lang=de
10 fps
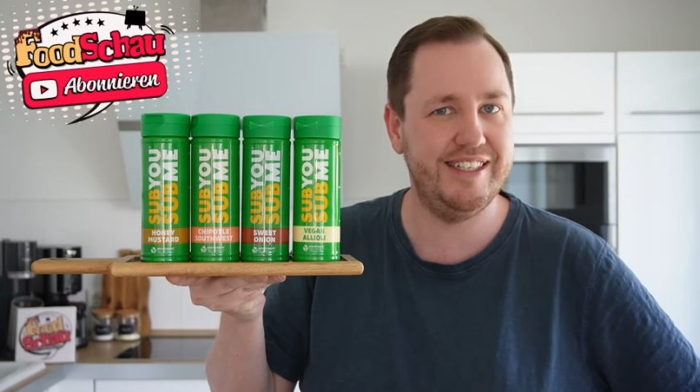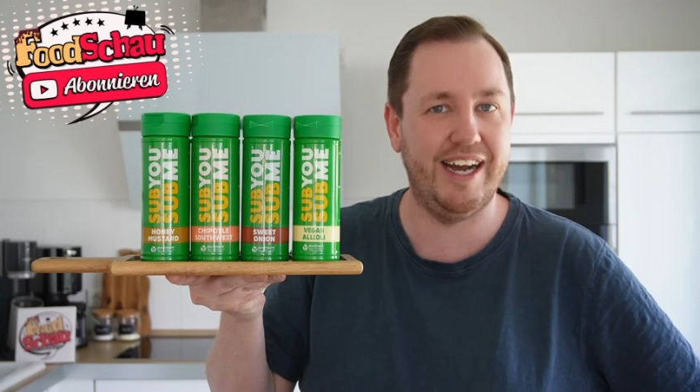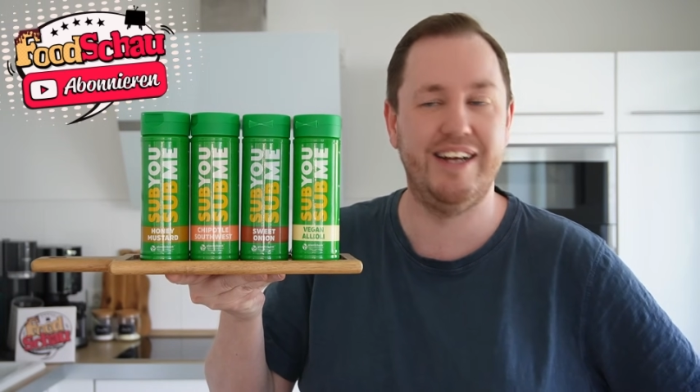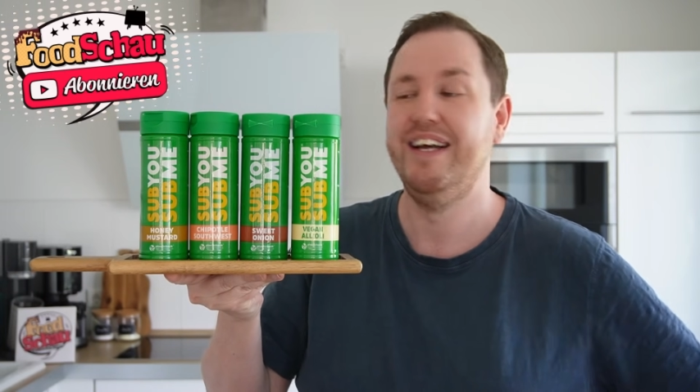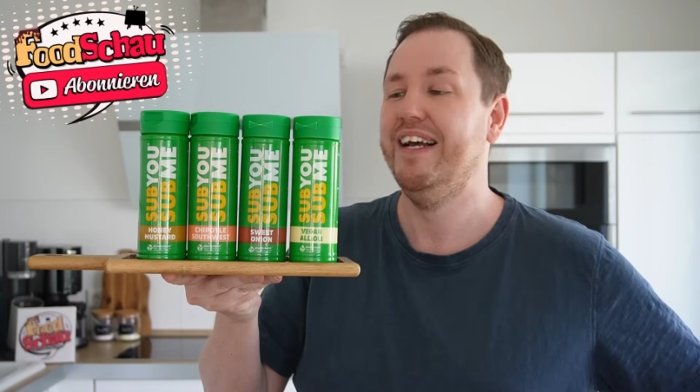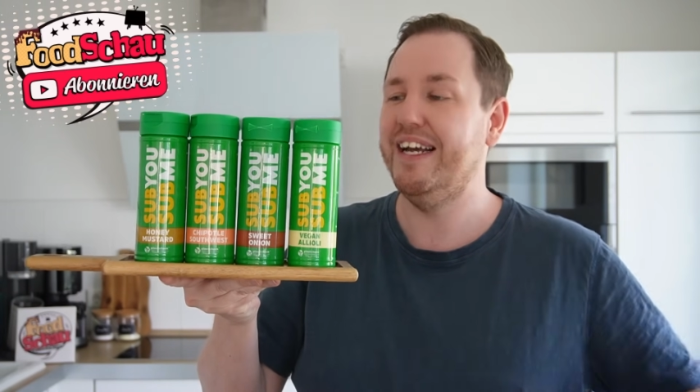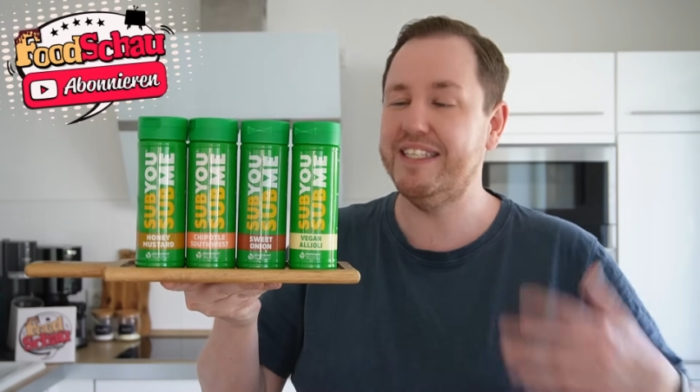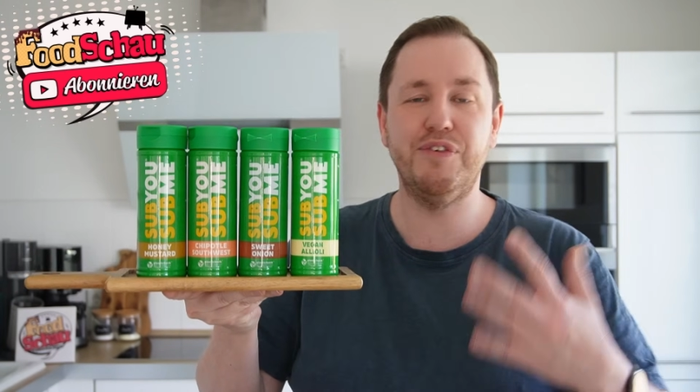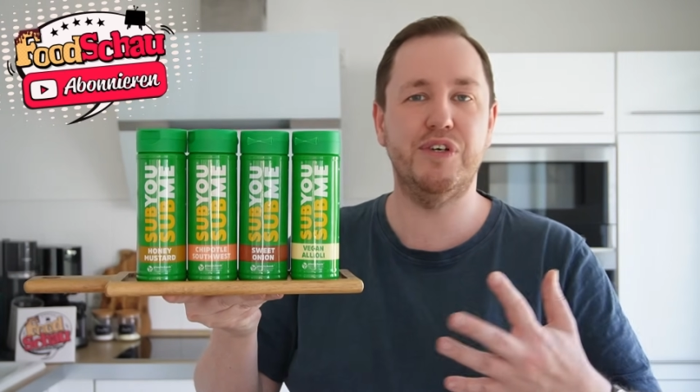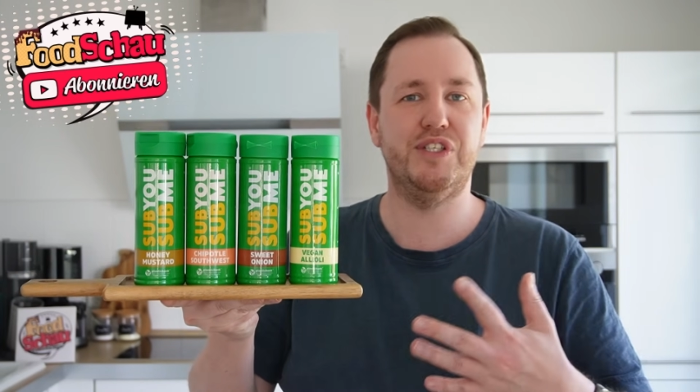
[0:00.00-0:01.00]
Ja, es
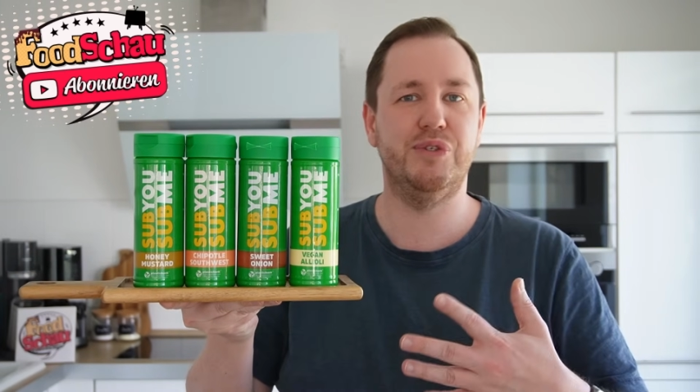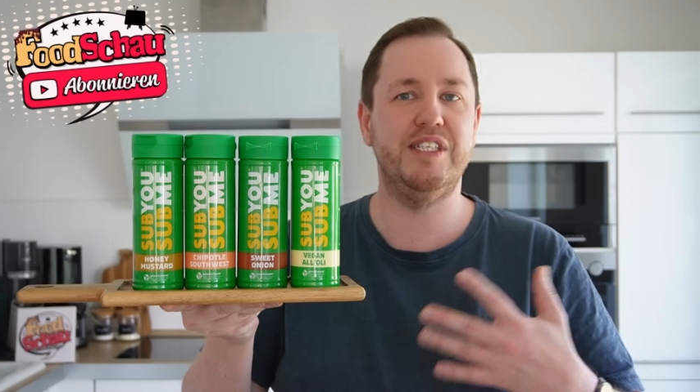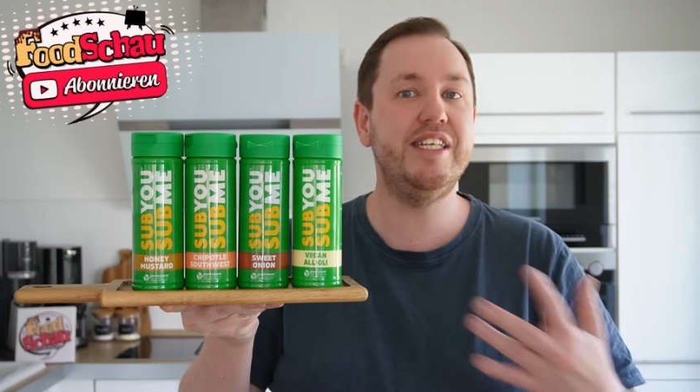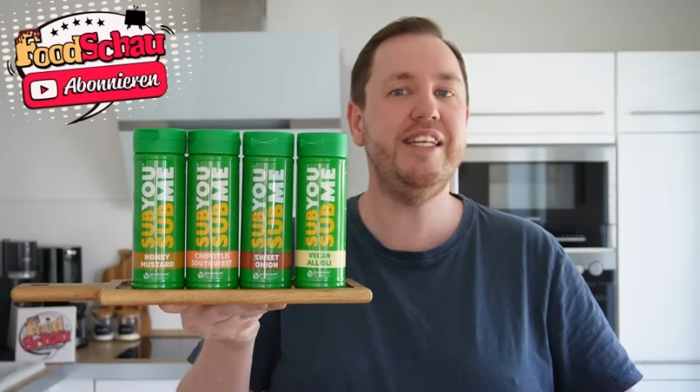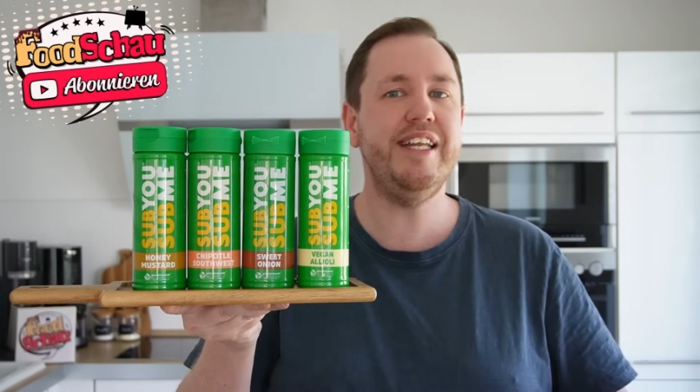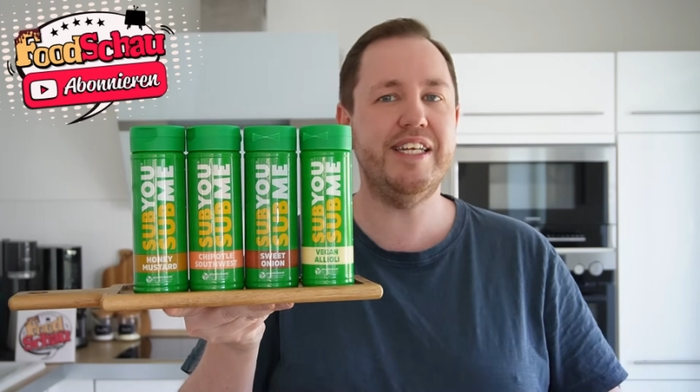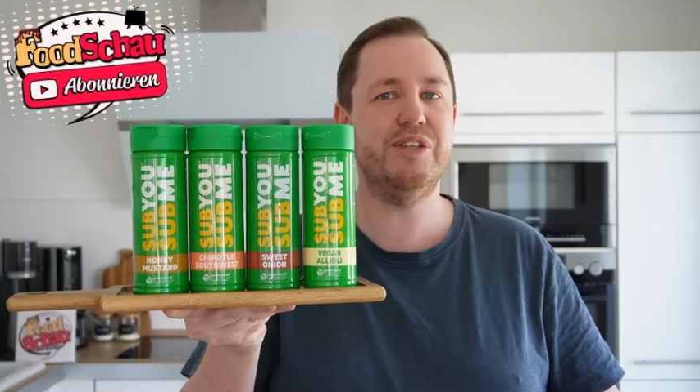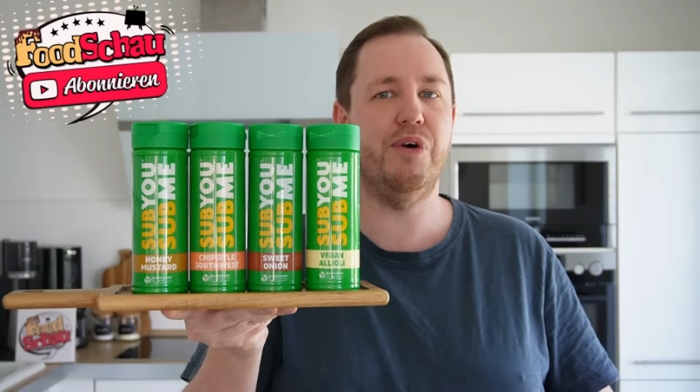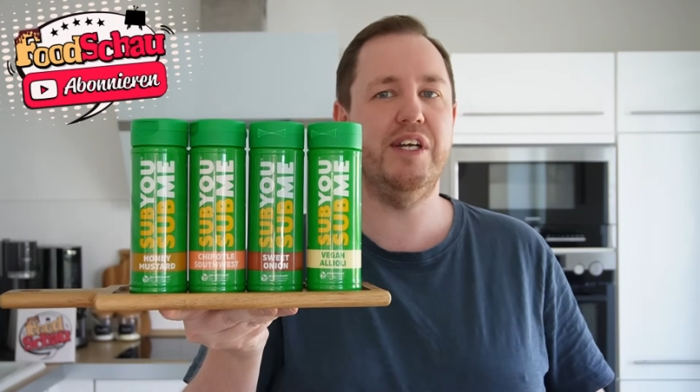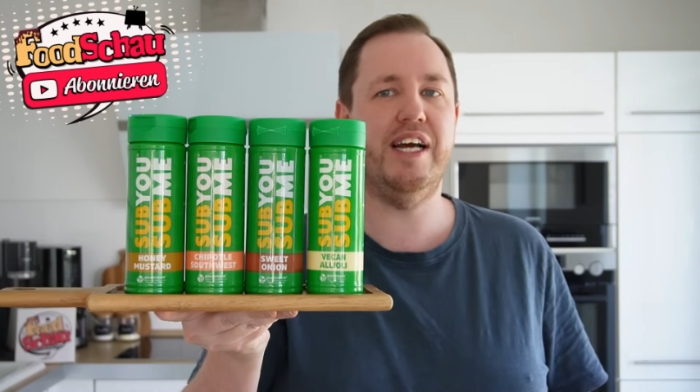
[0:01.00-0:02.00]
ist wirklich so. Sie sind nicht
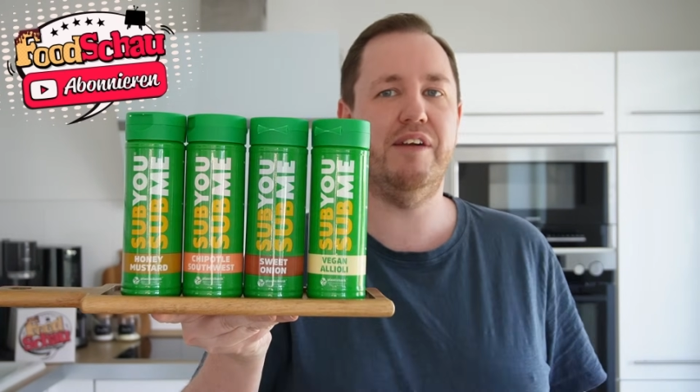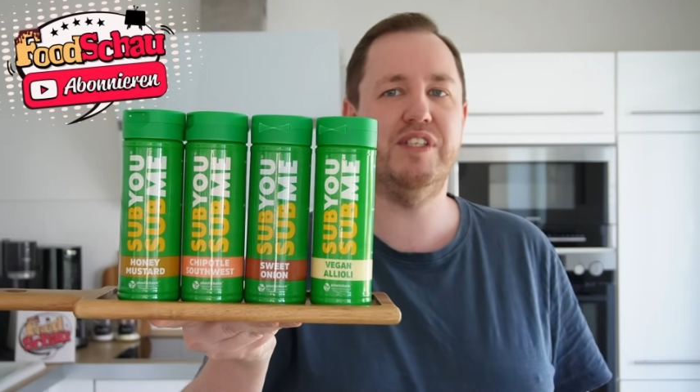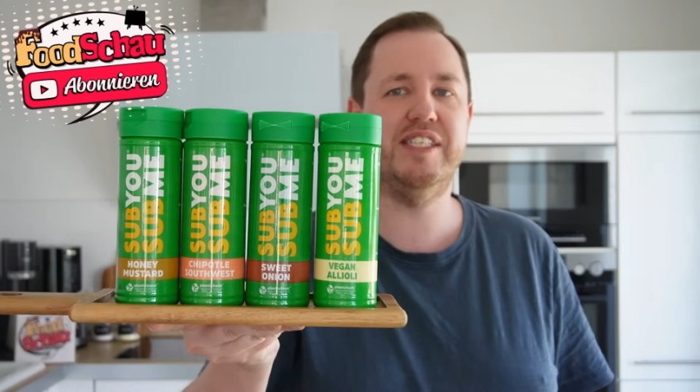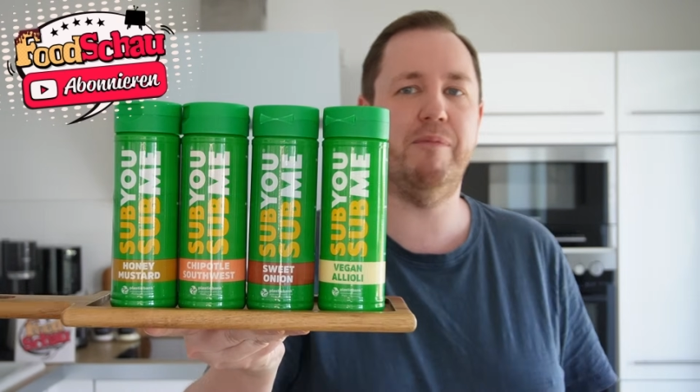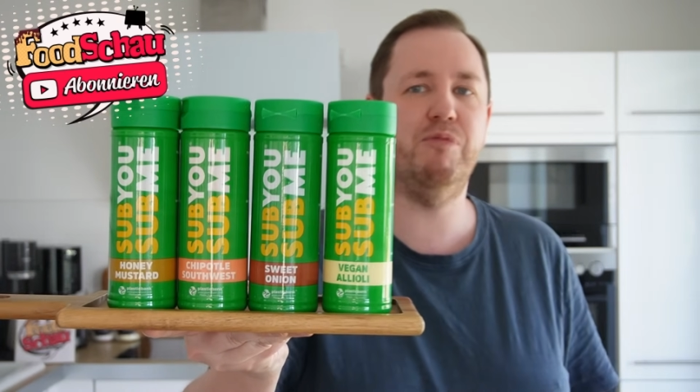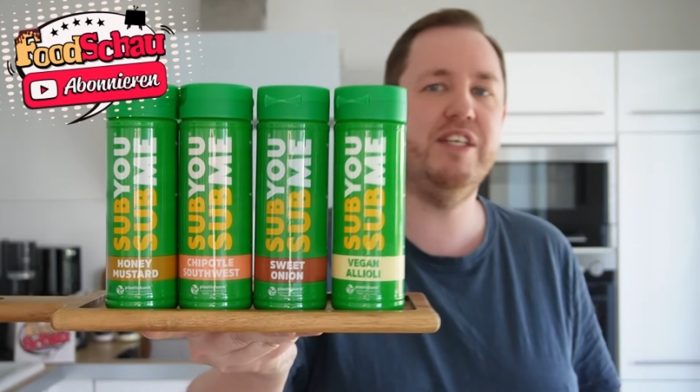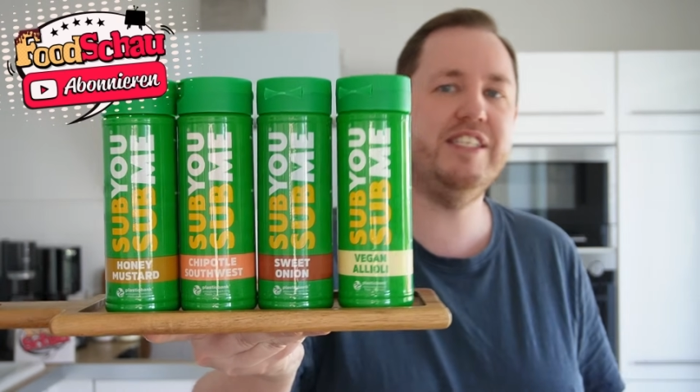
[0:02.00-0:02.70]
original von Subway.